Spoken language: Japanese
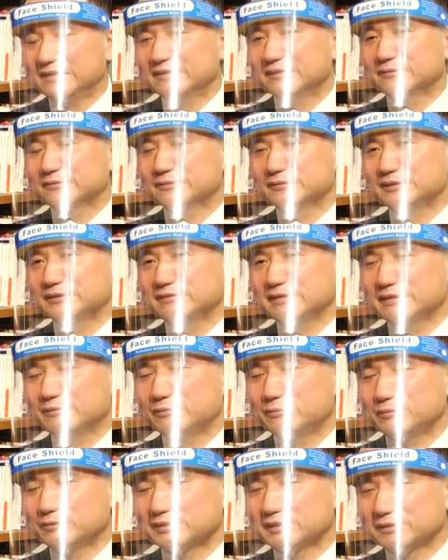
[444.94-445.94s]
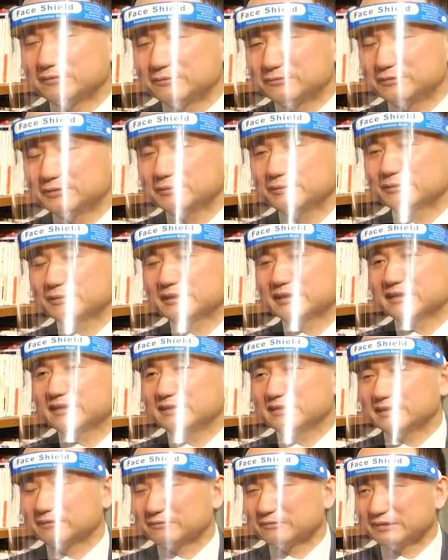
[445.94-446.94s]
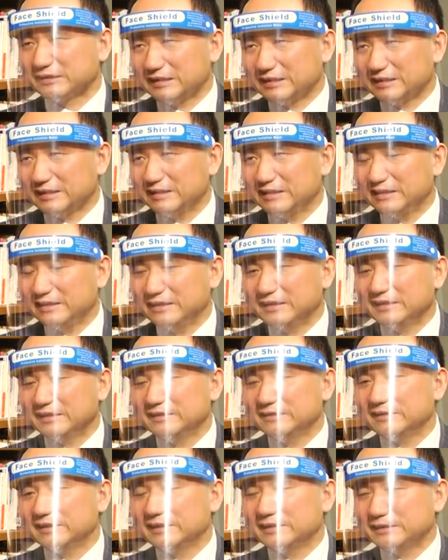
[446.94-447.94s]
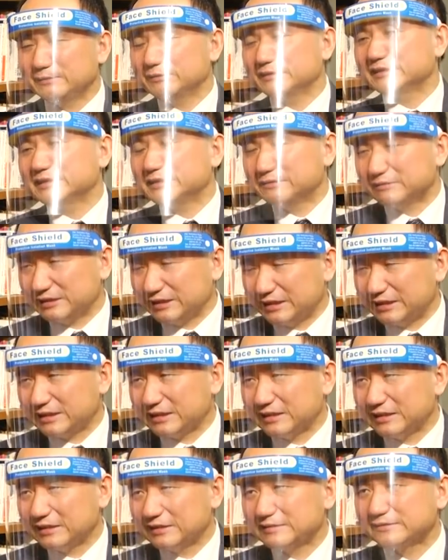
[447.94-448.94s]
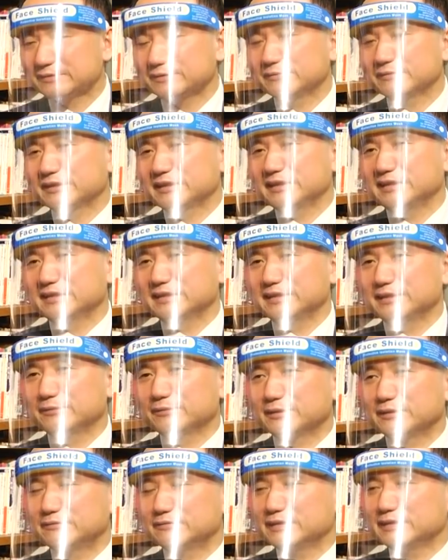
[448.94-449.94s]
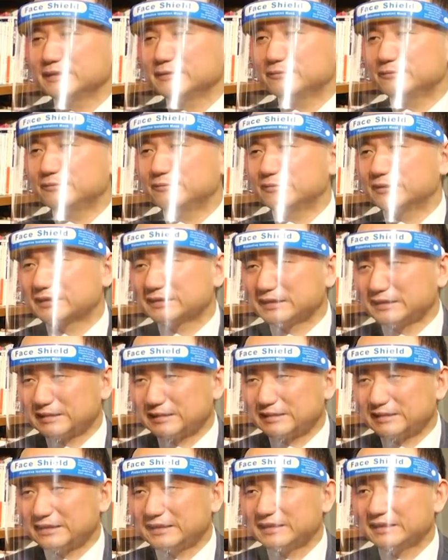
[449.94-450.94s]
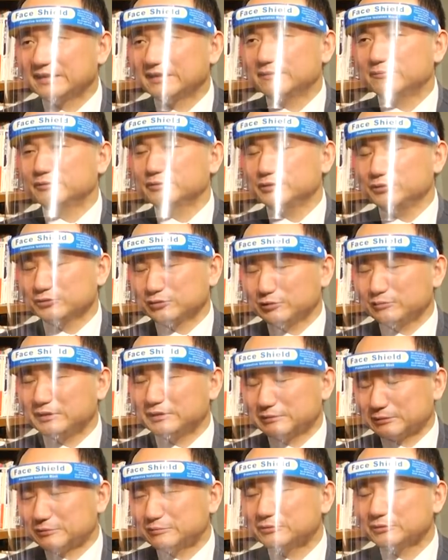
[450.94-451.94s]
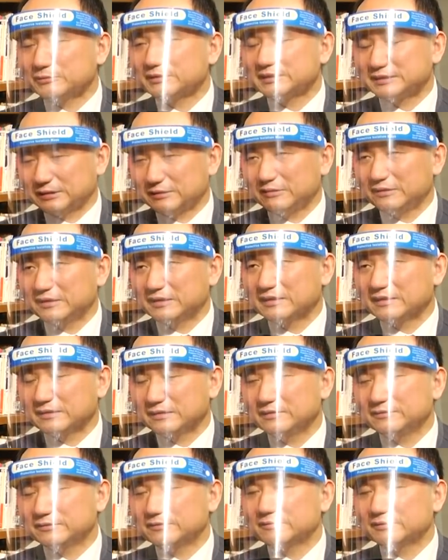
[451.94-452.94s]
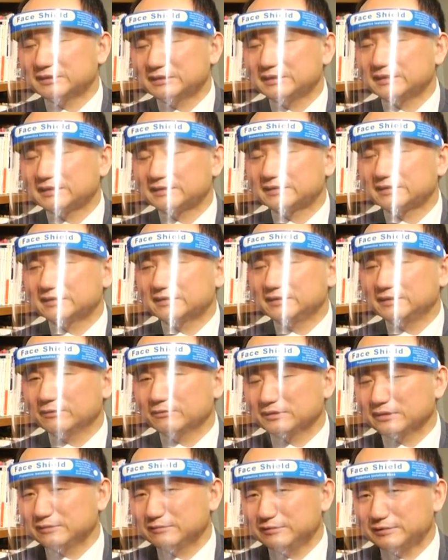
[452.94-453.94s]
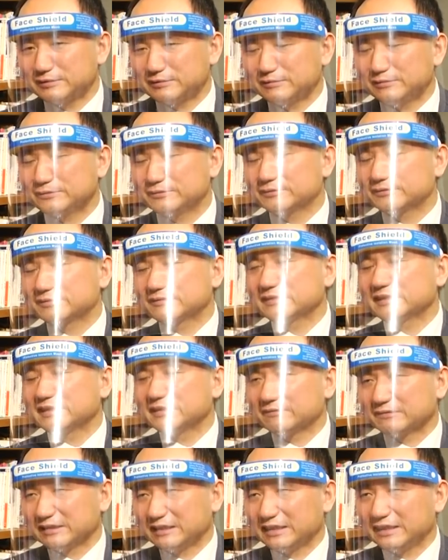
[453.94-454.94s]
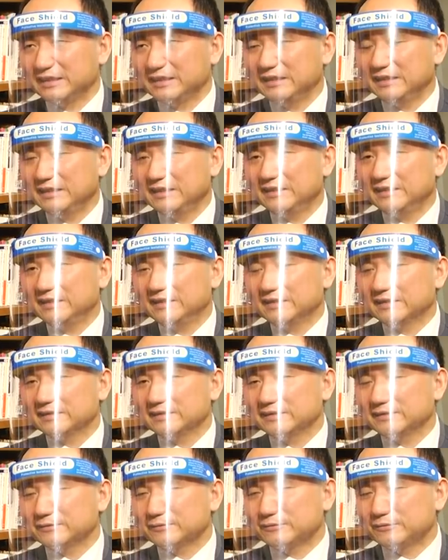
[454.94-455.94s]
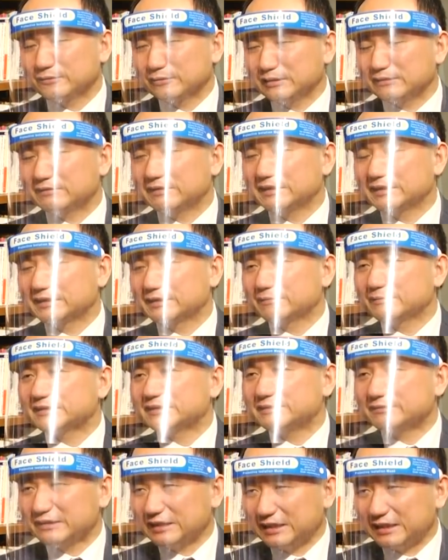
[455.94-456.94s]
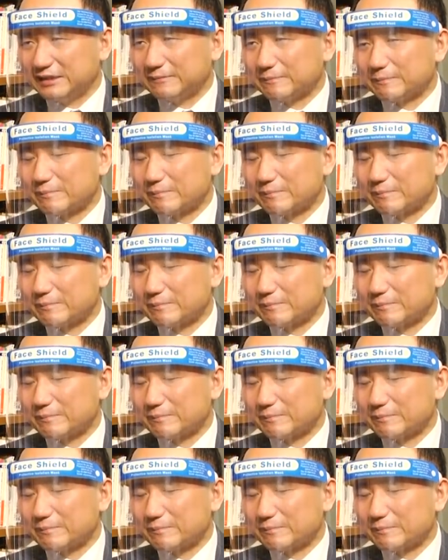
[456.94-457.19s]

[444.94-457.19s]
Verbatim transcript: 今年はほぼ鎖国状態なので、うん、流行りませんよね。うん、それを手洗いとかうがいの効果だってもちろんそれもあると思いますよ。うん、流行自身がいろんなウイルスの流行少ないのでだけどコロナは流行ってますよね。